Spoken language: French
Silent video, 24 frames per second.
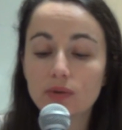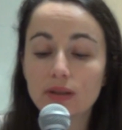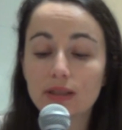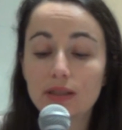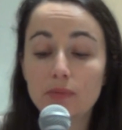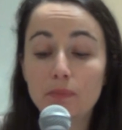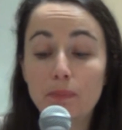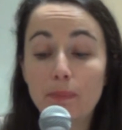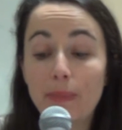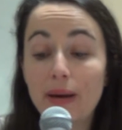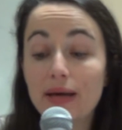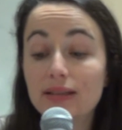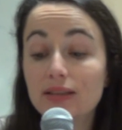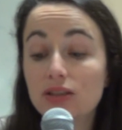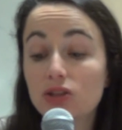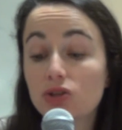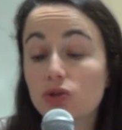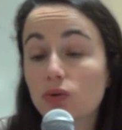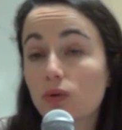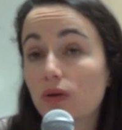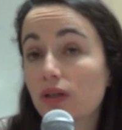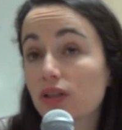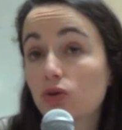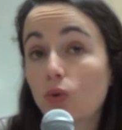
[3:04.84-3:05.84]
qui pèsent
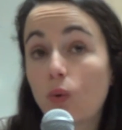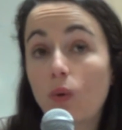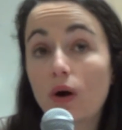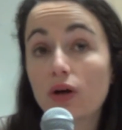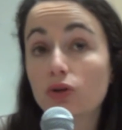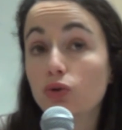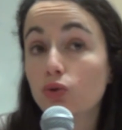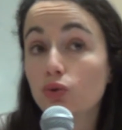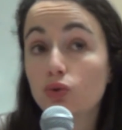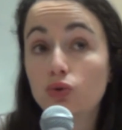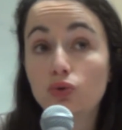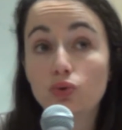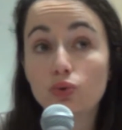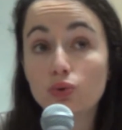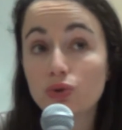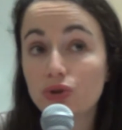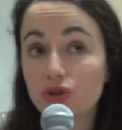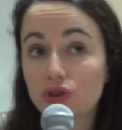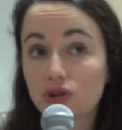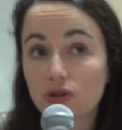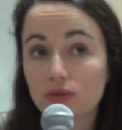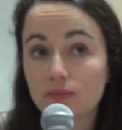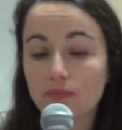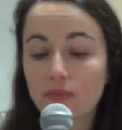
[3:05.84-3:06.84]
sur les droits de
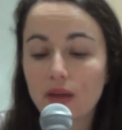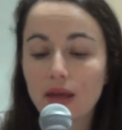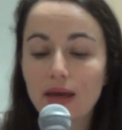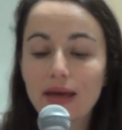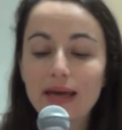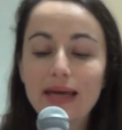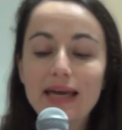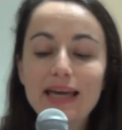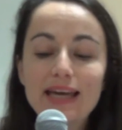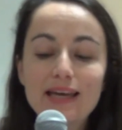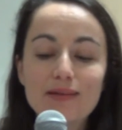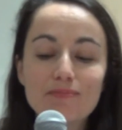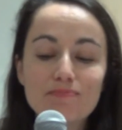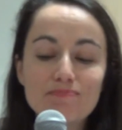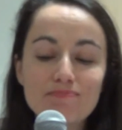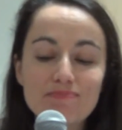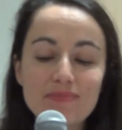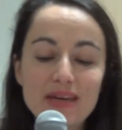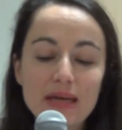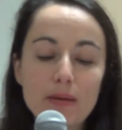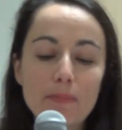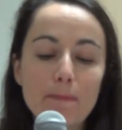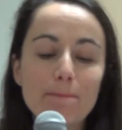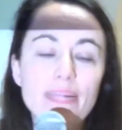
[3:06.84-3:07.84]
tous,
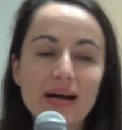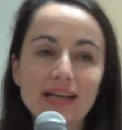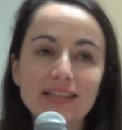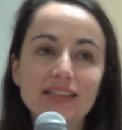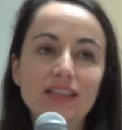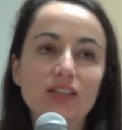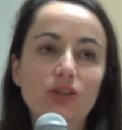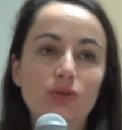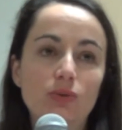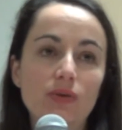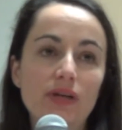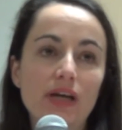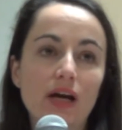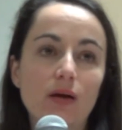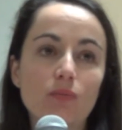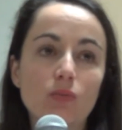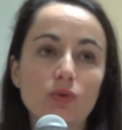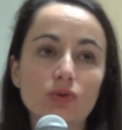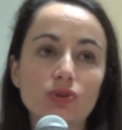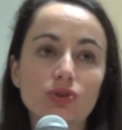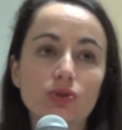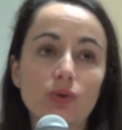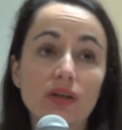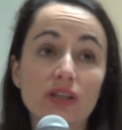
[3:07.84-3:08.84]
mais
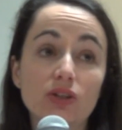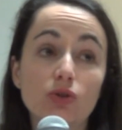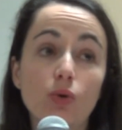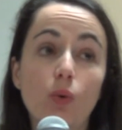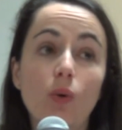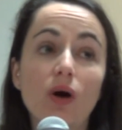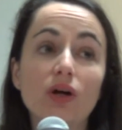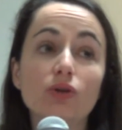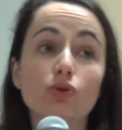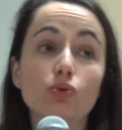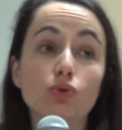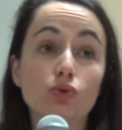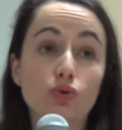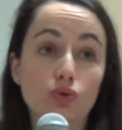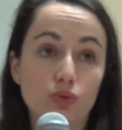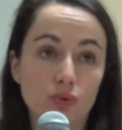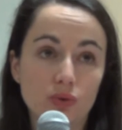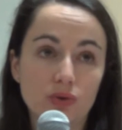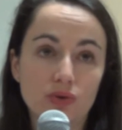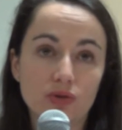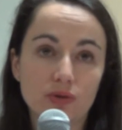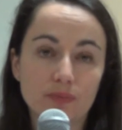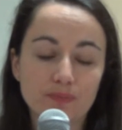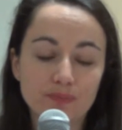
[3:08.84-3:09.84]
particulièrement sur les droits de
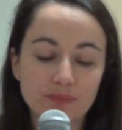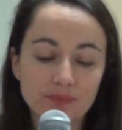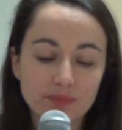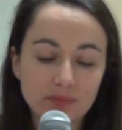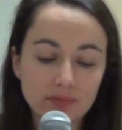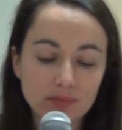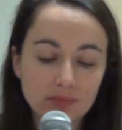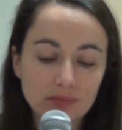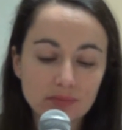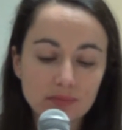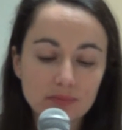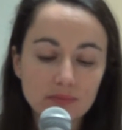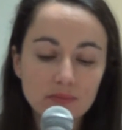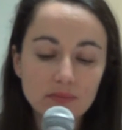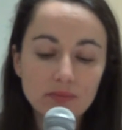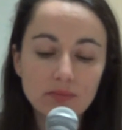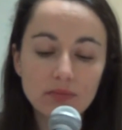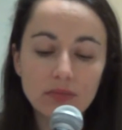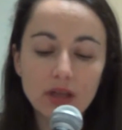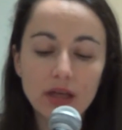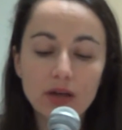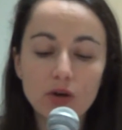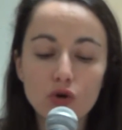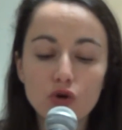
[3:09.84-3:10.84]
toutes.
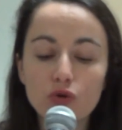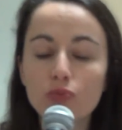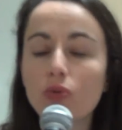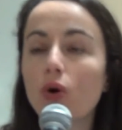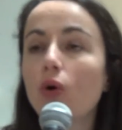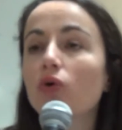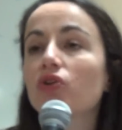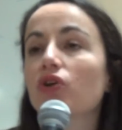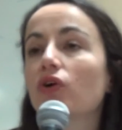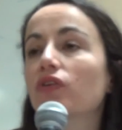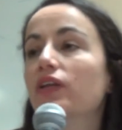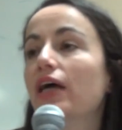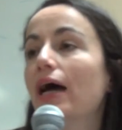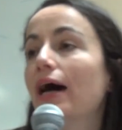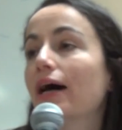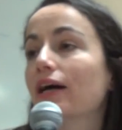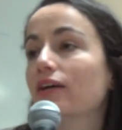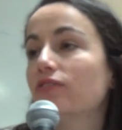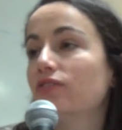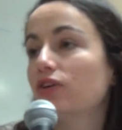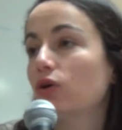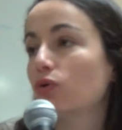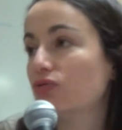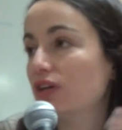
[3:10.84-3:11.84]
Comment on en est
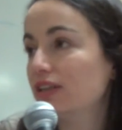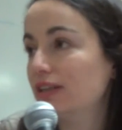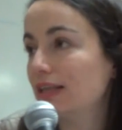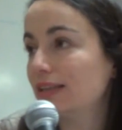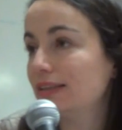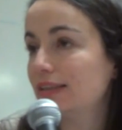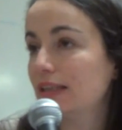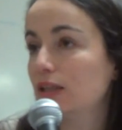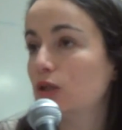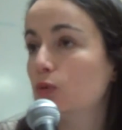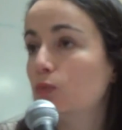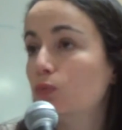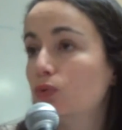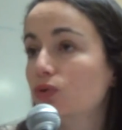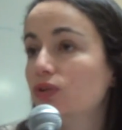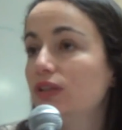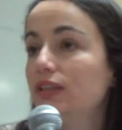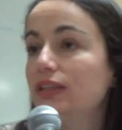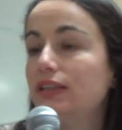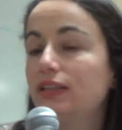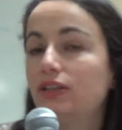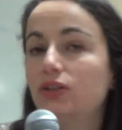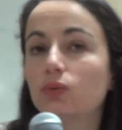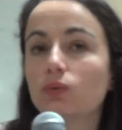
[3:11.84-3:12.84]
arrivé en fait à cette
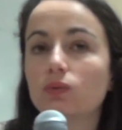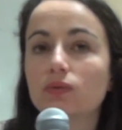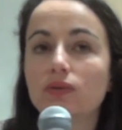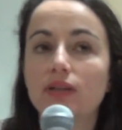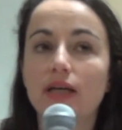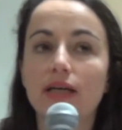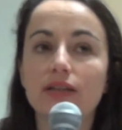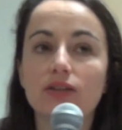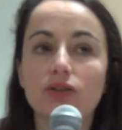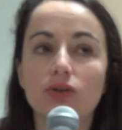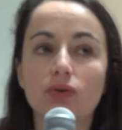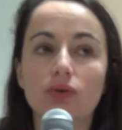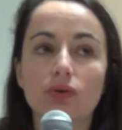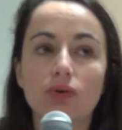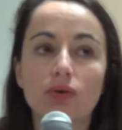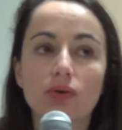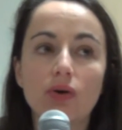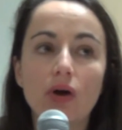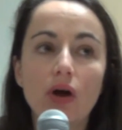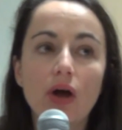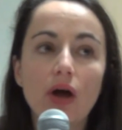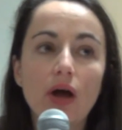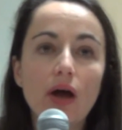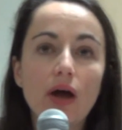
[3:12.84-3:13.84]
position d'être
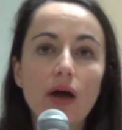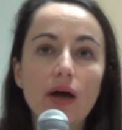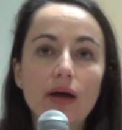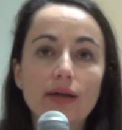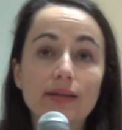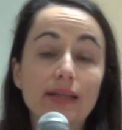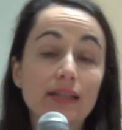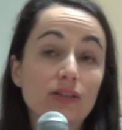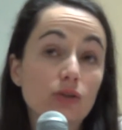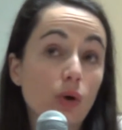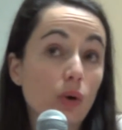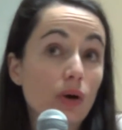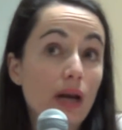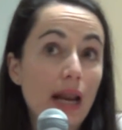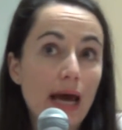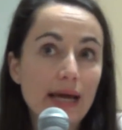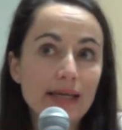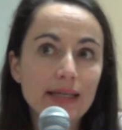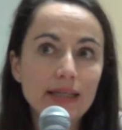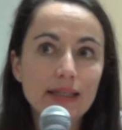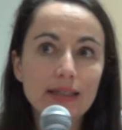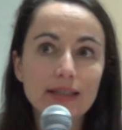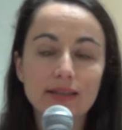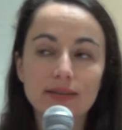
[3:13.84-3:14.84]
euh,
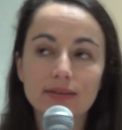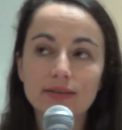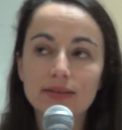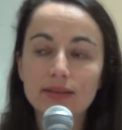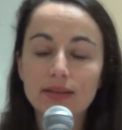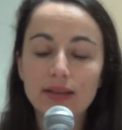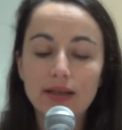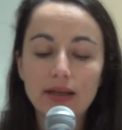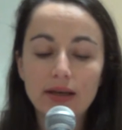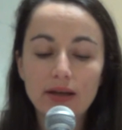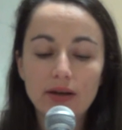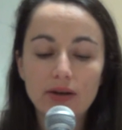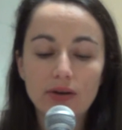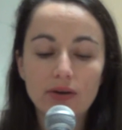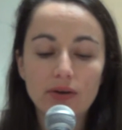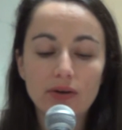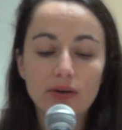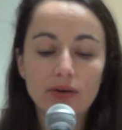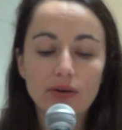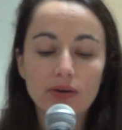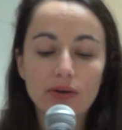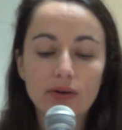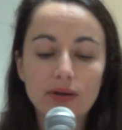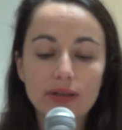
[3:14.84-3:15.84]
laïque hein
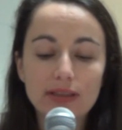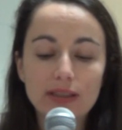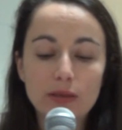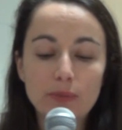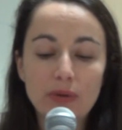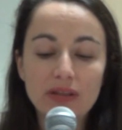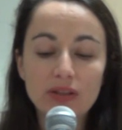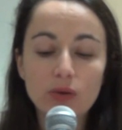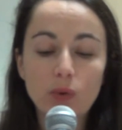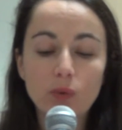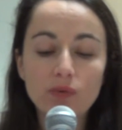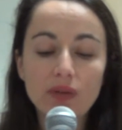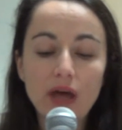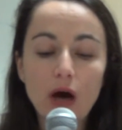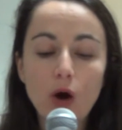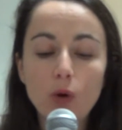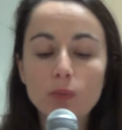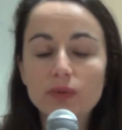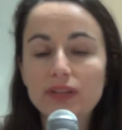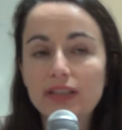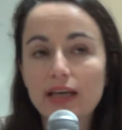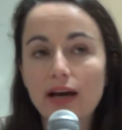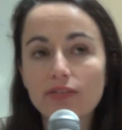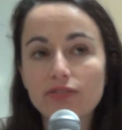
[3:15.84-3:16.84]
euh, C'est parce qu'on a
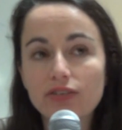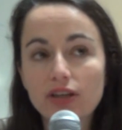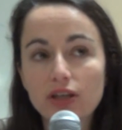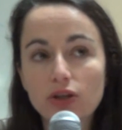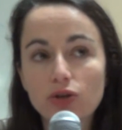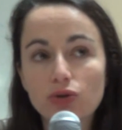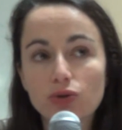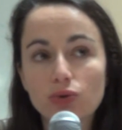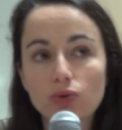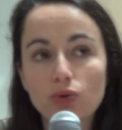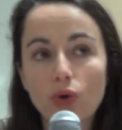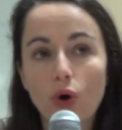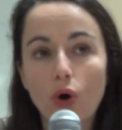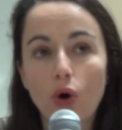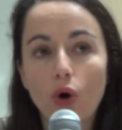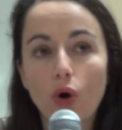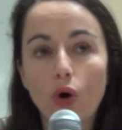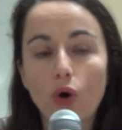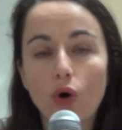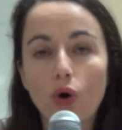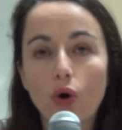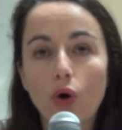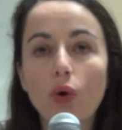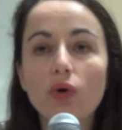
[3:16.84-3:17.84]
observé que
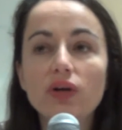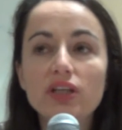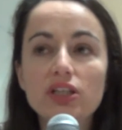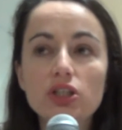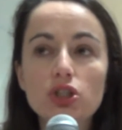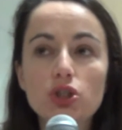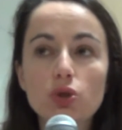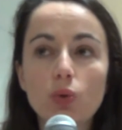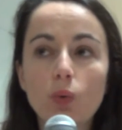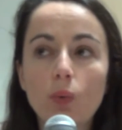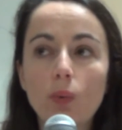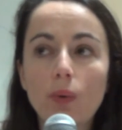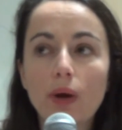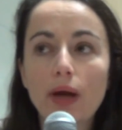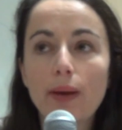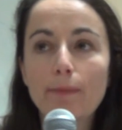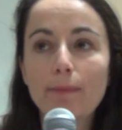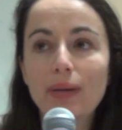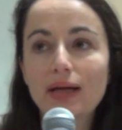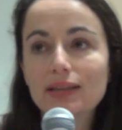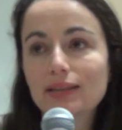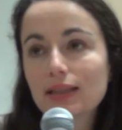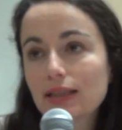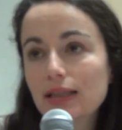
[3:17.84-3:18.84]
euh, religion et
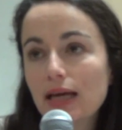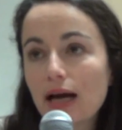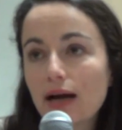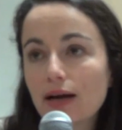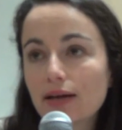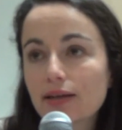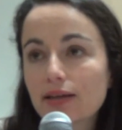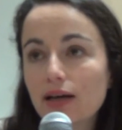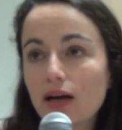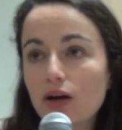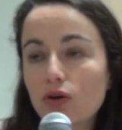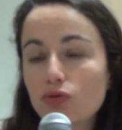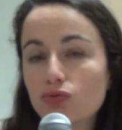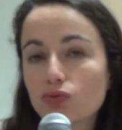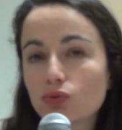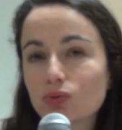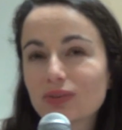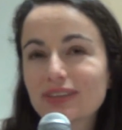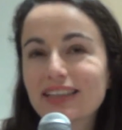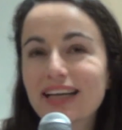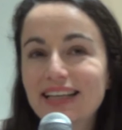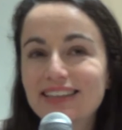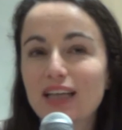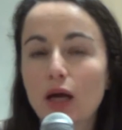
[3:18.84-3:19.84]
patriarcat vont
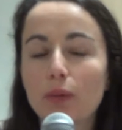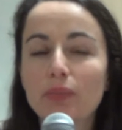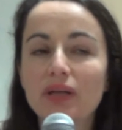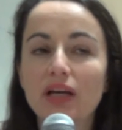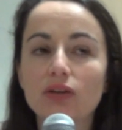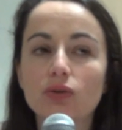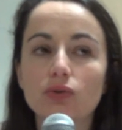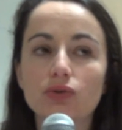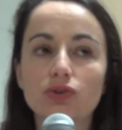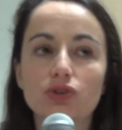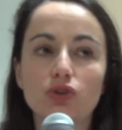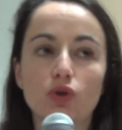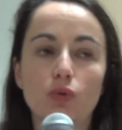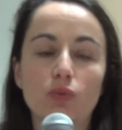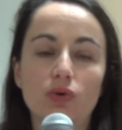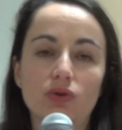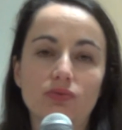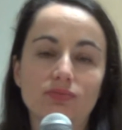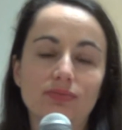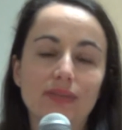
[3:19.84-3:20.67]
très très bien ensemble.